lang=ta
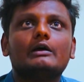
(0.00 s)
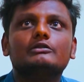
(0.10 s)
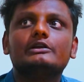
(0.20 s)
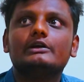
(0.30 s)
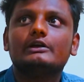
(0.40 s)

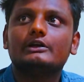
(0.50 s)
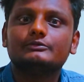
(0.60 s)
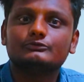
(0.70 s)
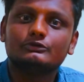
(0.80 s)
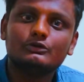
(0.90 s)
வந்து
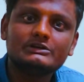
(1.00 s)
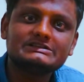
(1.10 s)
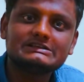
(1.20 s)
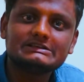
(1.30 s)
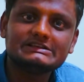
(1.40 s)
தோனி
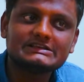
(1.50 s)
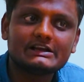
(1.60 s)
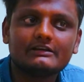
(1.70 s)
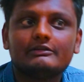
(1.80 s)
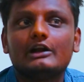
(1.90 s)
சிக்ஸ்
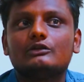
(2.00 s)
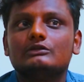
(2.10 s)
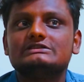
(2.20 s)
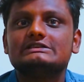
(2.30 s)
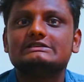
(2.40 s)
அடித்தார் விராட்
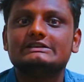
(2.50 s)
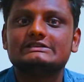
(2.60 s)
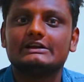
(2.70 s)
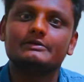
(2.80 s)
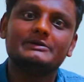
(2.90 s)
கோலி சிக்ஸ்
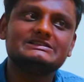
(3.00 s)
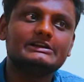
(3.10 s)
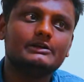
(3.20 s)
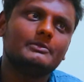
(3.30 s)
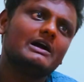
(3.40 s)
அடித்தாருன்னு
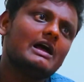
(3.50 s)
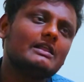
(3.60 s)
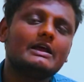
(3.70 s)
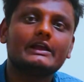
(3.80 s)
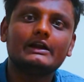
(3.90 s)
பேசிக்கிட்டு இருப்பாங்க
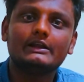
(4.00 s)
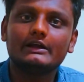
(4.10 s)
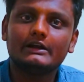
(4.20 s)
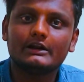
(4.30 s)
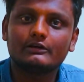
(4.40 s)
அதெல்லாம் கேட்டு
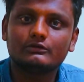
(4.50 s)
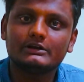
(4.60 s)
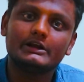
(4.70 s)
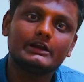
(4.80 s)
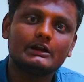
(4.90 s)
கேட்டு எனக்கு
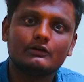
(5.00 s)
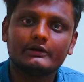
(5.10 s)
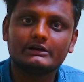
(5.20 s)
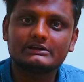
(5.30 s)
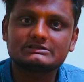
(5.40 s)
வந்து கிரிக்கெட்டில்
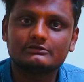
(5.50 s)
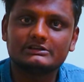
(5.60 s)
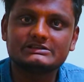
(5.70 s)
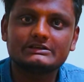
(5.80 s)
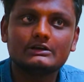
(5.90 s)
ஒரு இன்ட்ரெஸ்ட்
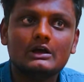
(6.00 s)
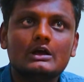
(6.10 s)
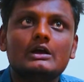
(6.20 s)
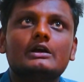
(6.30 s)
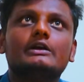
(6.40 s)
வந்துச்சு
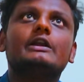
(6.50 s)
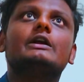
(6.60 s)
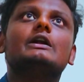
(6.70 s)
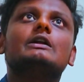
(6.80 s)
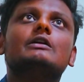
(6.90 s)

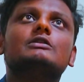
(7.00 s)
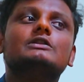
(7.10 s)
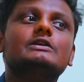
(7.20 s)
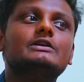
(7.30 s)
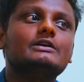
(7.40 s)
கிரிக்கெட்டில்
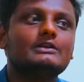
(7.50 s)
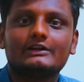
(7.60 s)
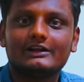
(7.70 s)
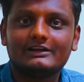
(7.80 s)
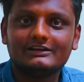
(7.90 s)
வந்து
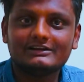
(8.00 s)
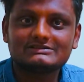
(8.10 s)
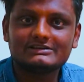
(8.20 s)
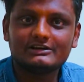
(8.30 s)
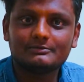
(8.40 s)
எனக்கு
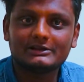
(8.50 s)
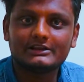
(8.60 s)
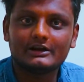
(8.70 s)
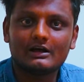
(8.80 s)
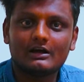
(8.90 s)
இன்ட்ரெஸ்டட்னு
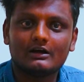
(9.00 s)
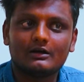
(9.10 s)
பார்த்தீங்கன்னா